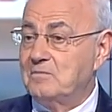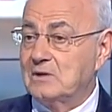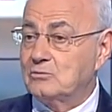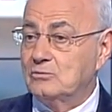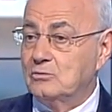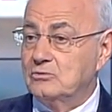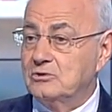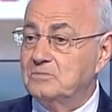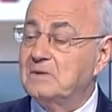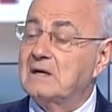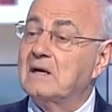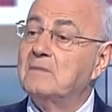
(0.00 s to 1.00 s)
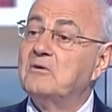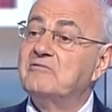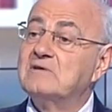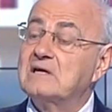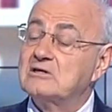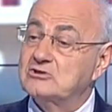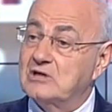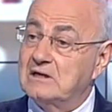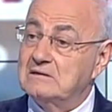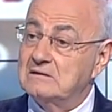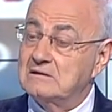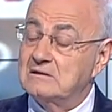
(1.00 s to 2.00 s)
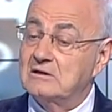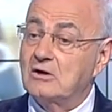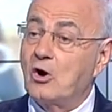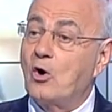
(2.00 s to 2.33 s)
battuti per la povera gente,